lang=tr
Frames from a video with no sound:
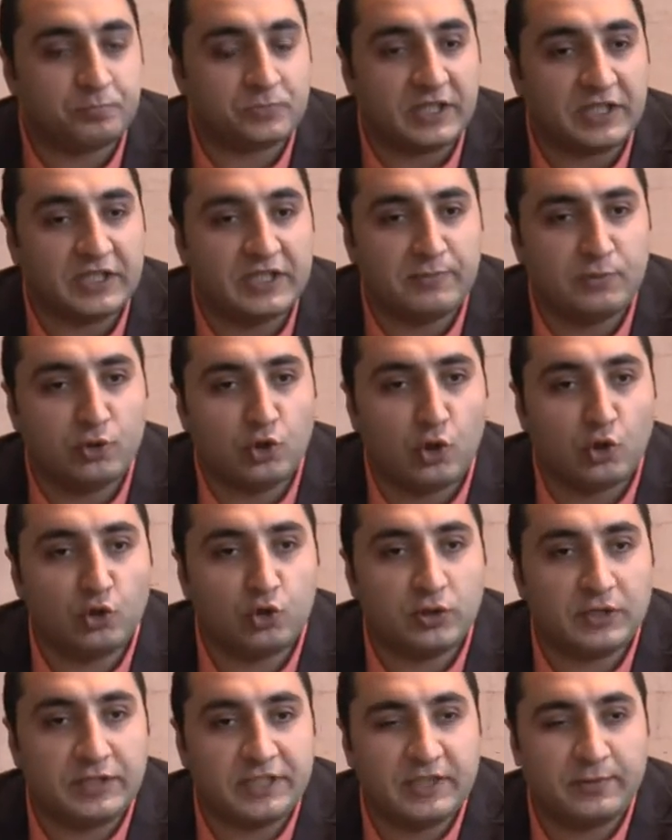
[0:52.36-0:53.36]
2010
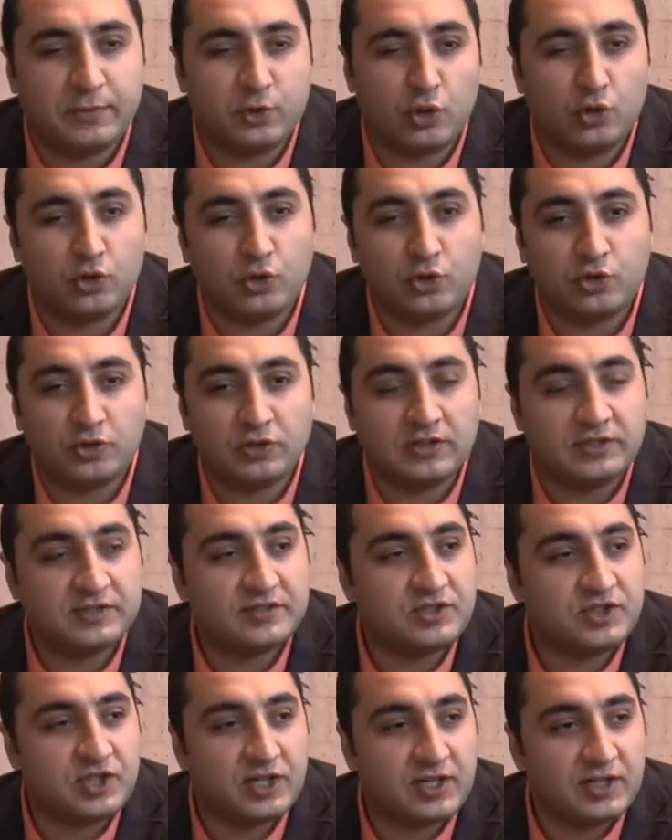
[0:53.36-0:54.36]
ile 2014 yıl
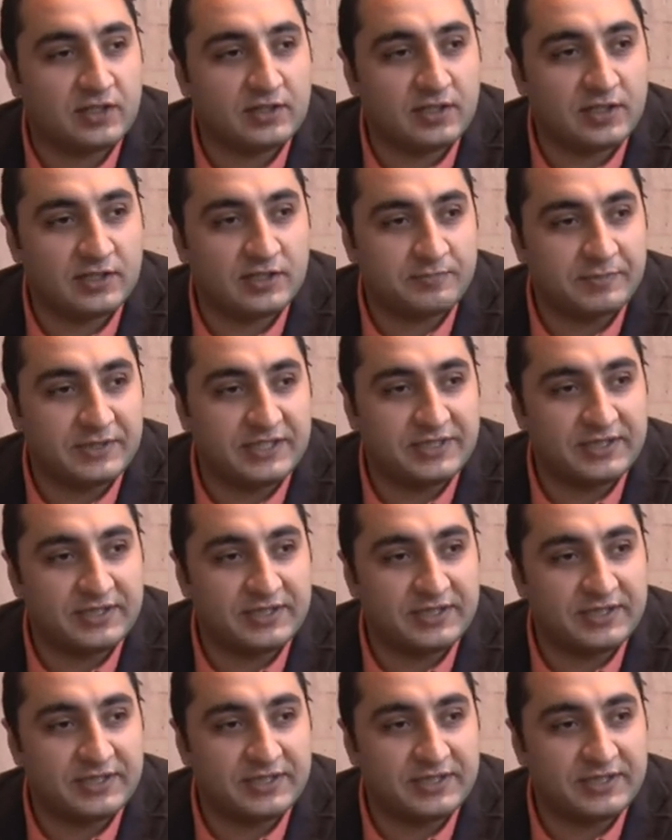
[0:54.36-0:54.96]
arası Çakal Dans 1,